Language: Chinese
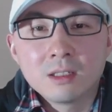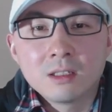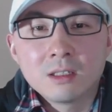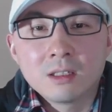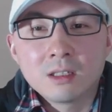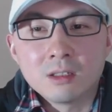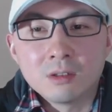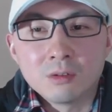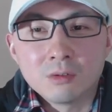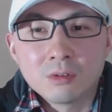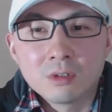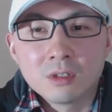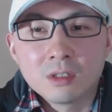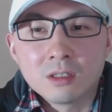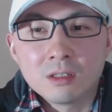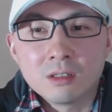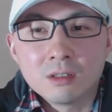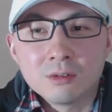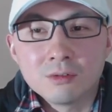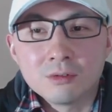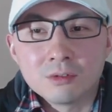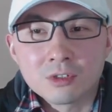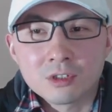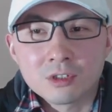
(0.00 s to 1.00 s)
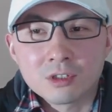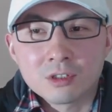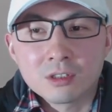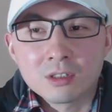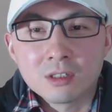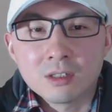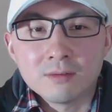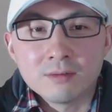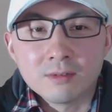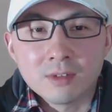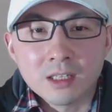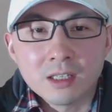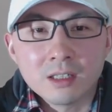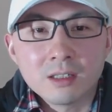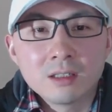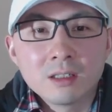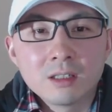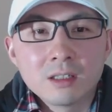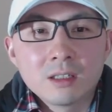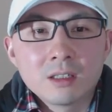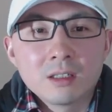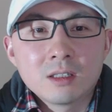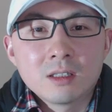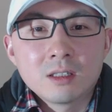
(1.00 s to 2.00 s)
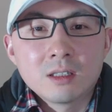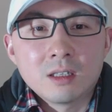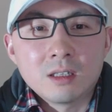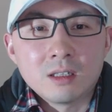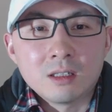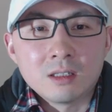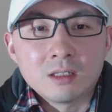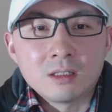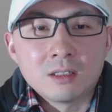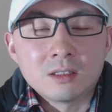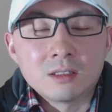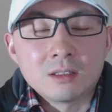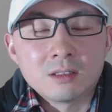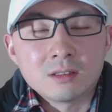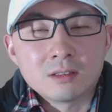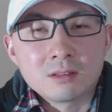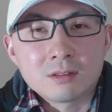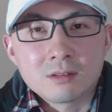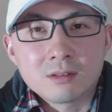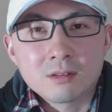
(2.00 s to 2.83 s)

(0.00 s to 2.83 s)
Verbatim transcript: 很多的律师认为，呃，